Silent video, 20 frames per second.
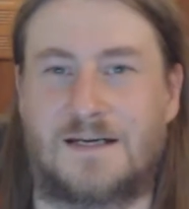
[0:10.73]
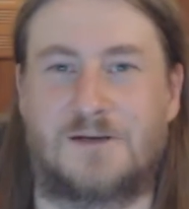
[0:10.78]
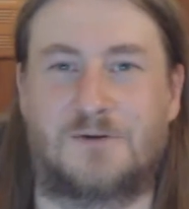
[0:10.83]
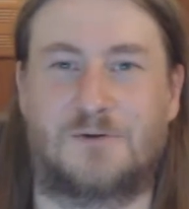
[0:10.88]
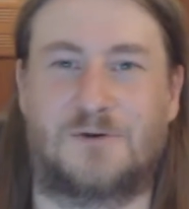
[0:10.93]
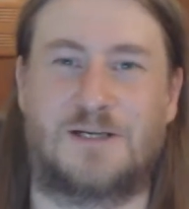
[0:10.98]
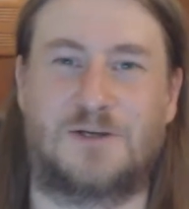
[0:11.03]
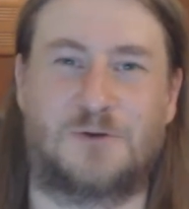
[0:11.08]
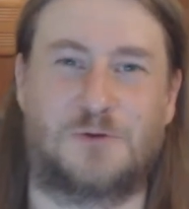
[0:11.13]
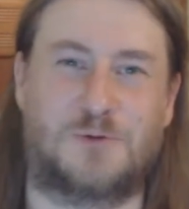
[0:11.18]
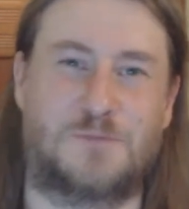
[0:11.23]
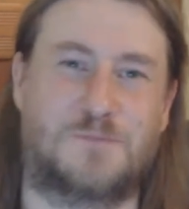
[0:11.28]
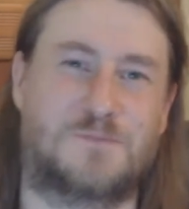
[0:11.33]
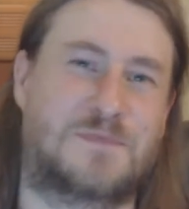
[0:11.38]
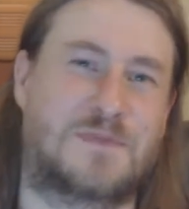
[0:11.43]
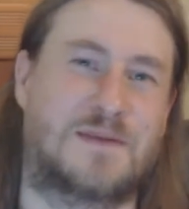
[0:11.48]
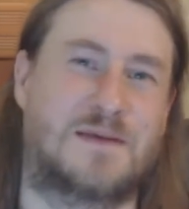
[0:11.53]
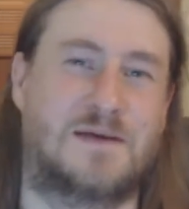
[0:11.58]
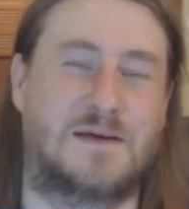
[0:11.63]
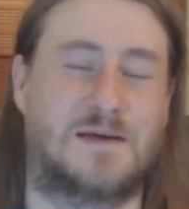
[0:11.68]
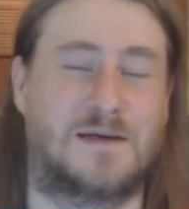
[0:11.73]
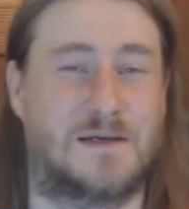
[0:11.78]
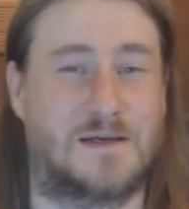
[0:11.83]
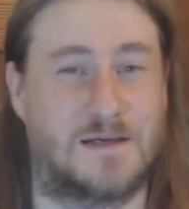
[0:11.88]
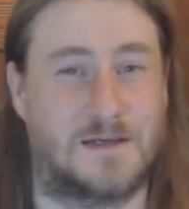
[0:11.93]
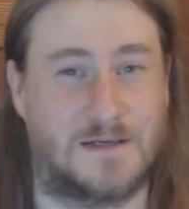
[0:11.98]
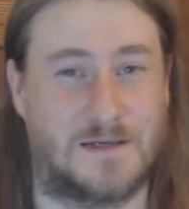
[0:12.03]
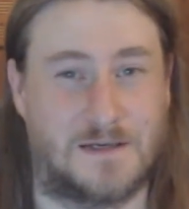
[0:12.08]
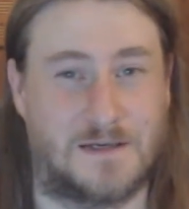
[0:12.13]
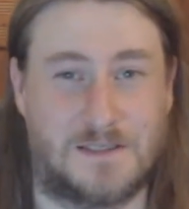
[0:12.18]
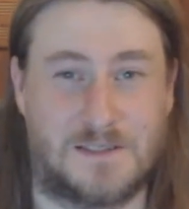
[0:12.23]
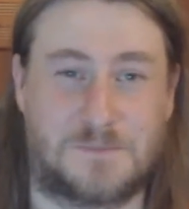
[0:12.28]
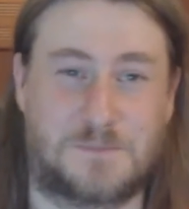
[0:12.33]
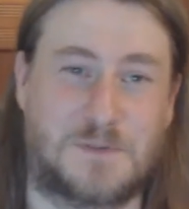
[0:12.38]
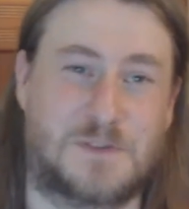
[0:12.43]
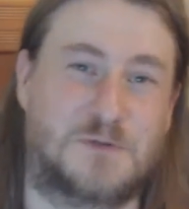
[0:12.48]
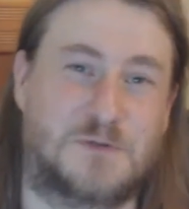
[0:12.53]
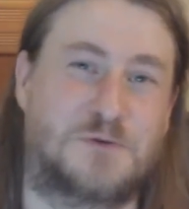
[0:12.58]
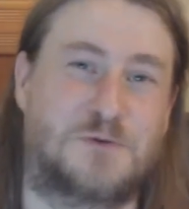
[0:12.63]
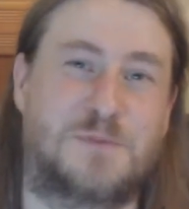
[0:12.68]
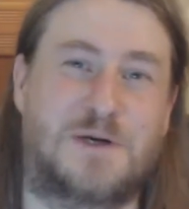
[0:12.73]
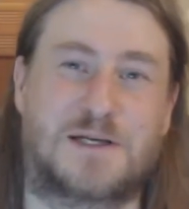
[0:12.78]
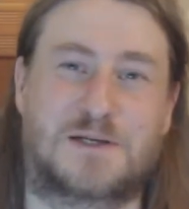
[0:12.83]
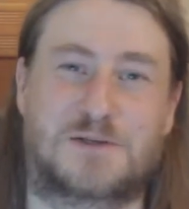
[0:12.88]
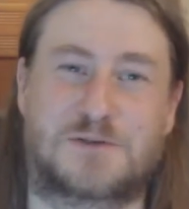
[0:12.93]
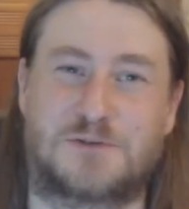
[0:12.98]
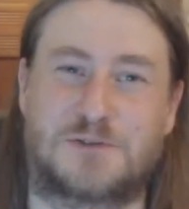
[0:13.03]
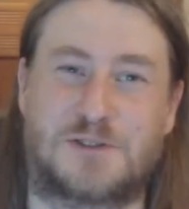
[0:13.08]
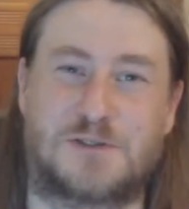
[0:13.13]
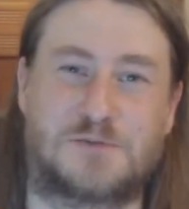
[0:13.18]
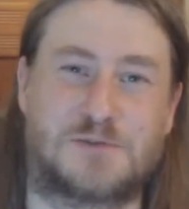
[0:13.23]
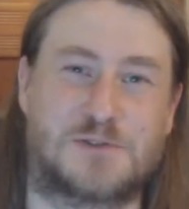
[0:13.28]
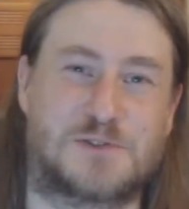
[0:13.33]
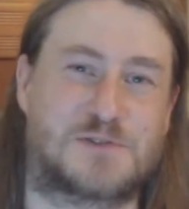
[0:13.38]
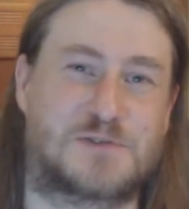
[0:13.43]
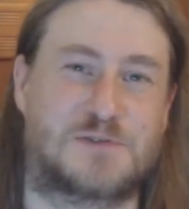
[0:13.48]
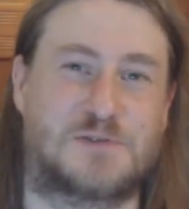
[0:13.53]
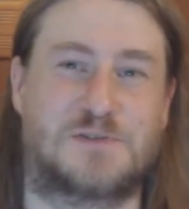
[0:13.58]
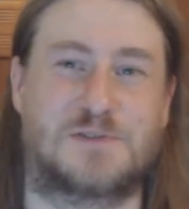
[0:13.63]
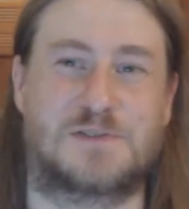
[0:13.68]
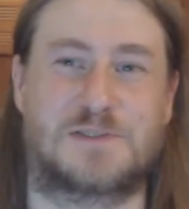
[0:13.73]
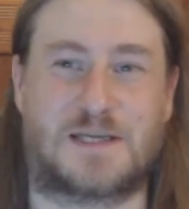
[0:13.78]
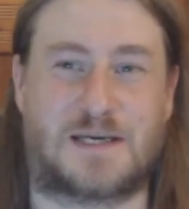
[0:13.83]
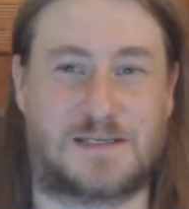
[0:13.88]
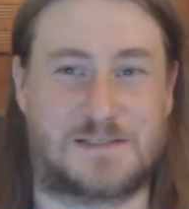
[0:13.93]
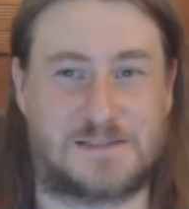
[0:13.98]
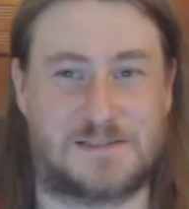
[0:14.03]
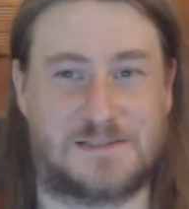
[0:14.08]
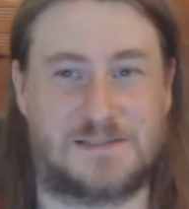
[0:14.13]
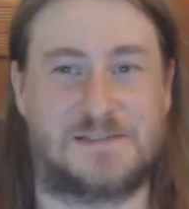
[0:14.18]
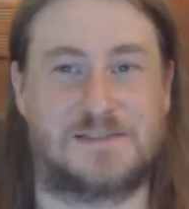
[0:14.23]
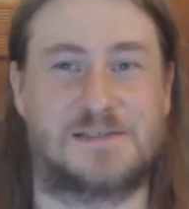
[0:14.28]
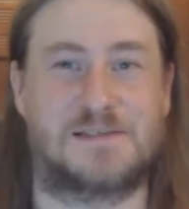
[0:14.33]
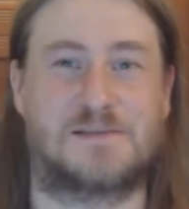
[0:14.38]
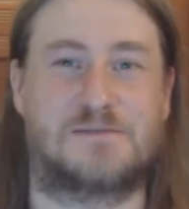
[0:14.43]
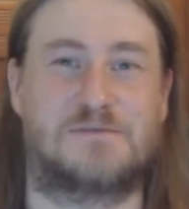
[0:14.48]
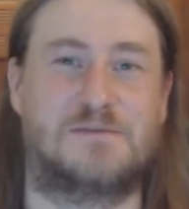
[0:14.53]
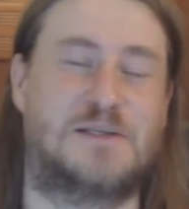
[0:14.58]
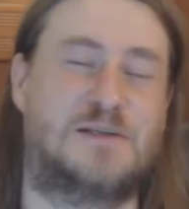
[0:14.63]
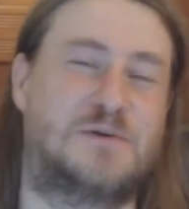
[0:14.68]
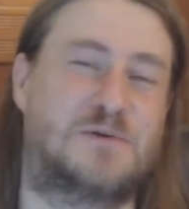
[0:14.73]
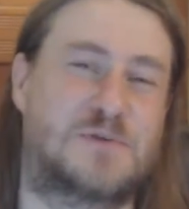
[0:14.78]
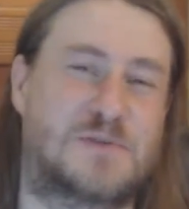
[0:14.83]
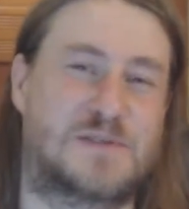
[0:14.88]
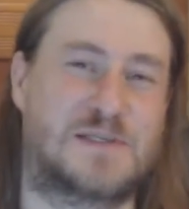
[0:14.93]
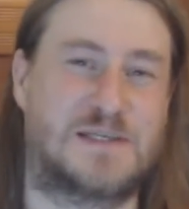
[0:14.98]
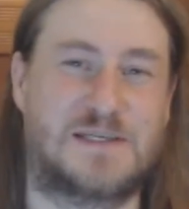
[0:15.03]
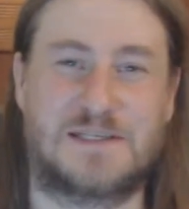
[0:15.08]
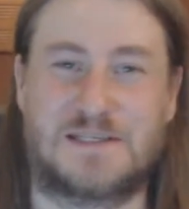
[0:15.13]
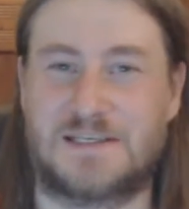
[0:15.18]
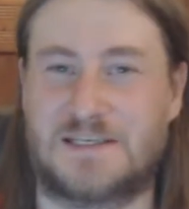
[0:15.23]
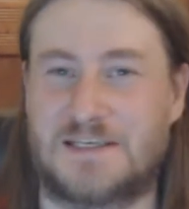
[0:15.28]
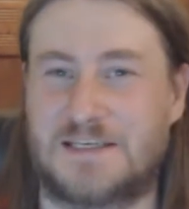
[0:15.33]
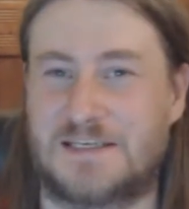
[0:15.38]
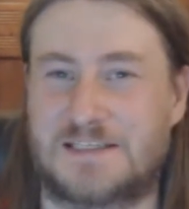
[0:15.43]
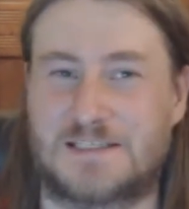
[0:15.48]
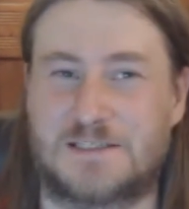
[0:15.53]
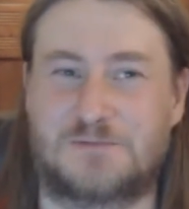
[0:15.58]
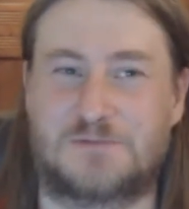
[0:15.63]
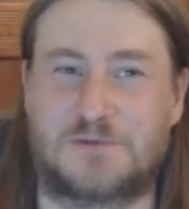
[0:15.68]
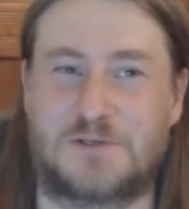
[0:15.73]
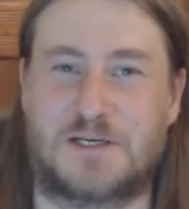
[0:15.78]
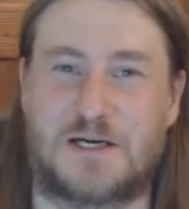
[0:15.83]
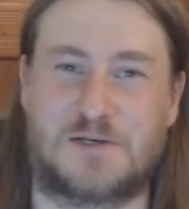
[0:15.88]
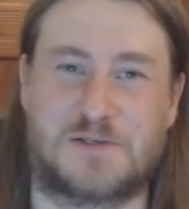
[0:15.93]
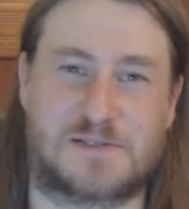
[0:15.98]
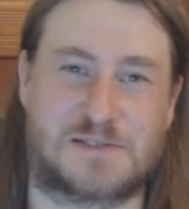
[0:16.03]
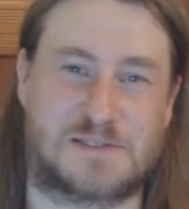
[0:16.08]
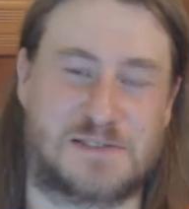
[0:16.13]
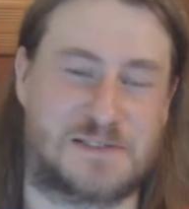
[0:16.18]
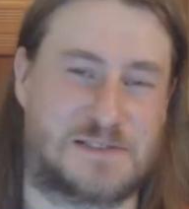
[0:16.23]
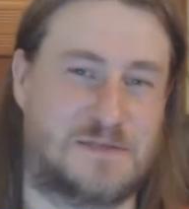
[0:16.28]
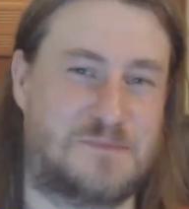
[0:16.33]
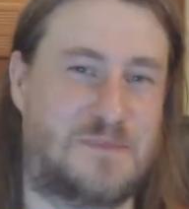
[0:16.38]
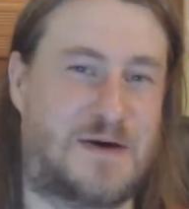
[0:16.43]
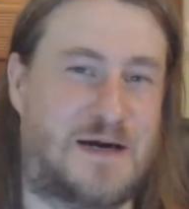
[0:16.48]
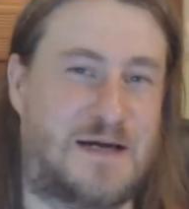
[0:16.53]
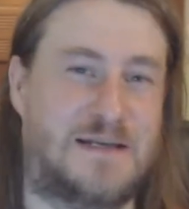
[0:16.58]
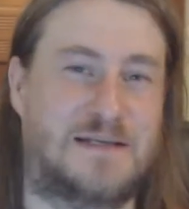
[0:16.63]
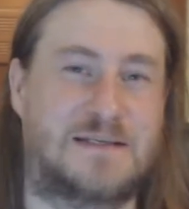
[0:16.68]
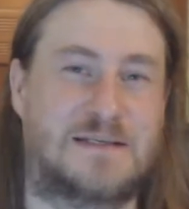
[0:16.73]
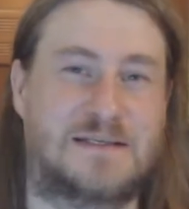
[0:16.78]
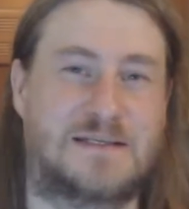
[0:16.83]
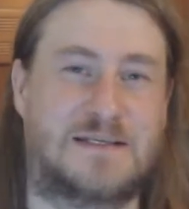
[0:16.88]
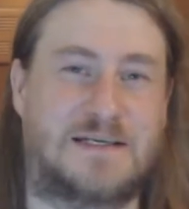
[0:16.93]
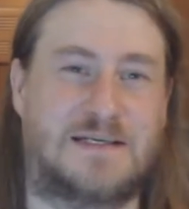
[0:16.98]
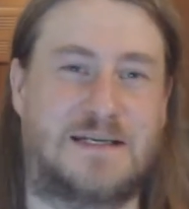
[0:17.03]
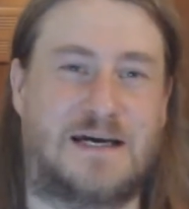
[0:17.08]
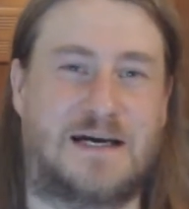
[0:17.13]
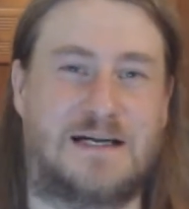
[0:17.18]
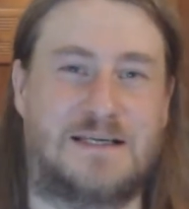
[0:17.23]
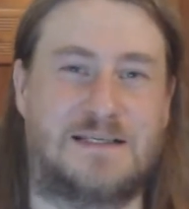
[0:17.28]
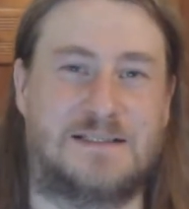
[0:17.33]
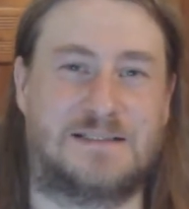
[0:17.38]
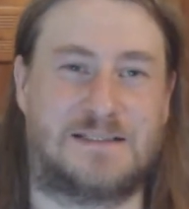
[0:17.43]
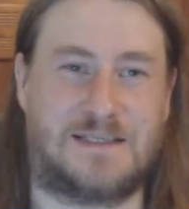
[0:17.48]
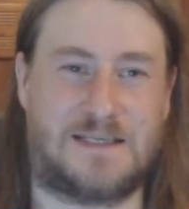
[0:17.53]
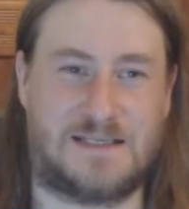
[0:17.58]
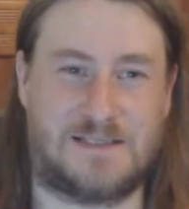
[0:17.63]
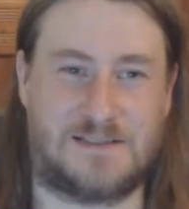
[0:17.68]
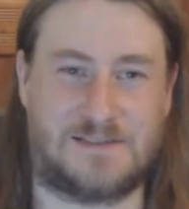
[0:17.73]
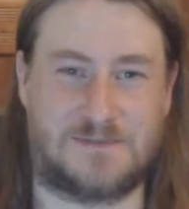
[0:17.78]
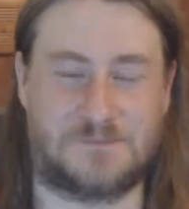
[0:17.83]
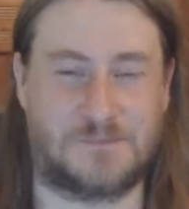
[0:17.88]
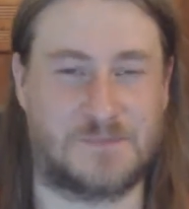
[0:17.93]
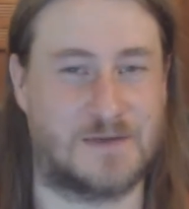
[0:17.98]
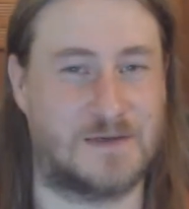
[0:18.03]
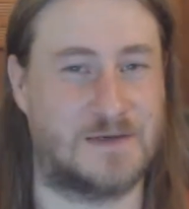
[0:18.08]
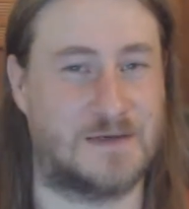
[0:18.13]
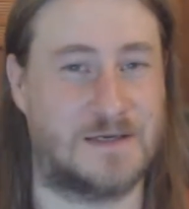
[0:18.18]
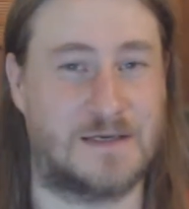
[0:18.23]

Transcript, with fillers: Hallo, hallo. Ich bin Robert Corvus und da Sie dieses Video sehen, gehe ich davon aus, dass Sie meinen Kanal kennen.